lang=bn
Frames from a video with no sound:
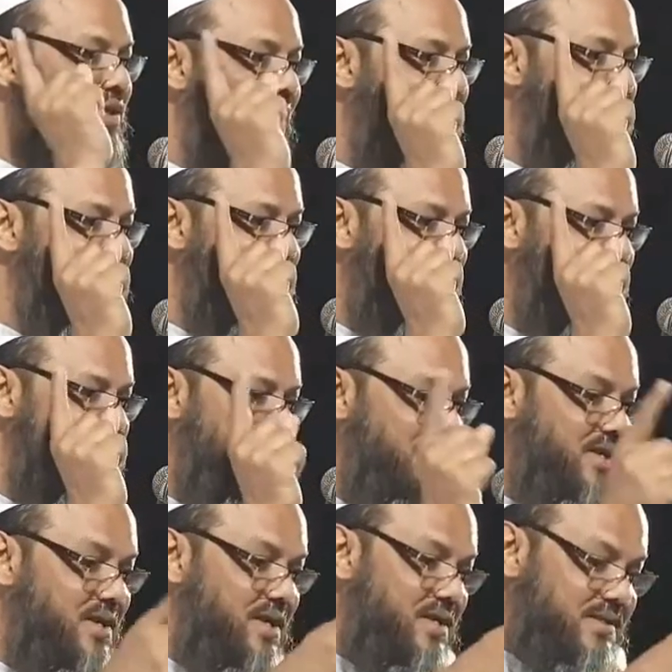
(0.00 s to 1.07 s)
কোথায় যায়
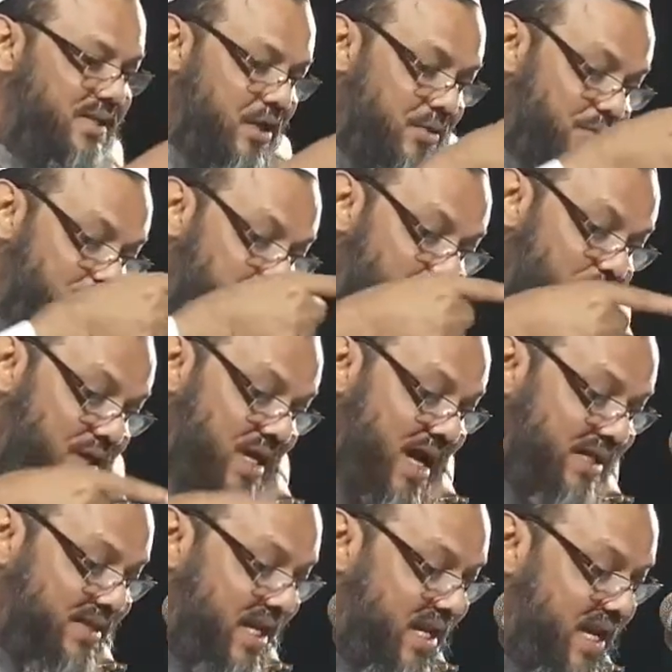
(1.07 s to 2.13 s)
যেরকম
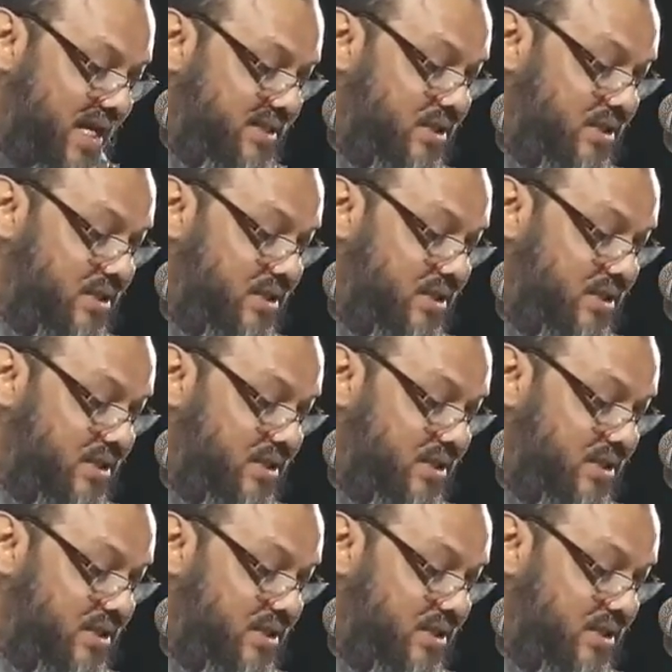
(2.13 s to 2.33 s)
শরিয়াতের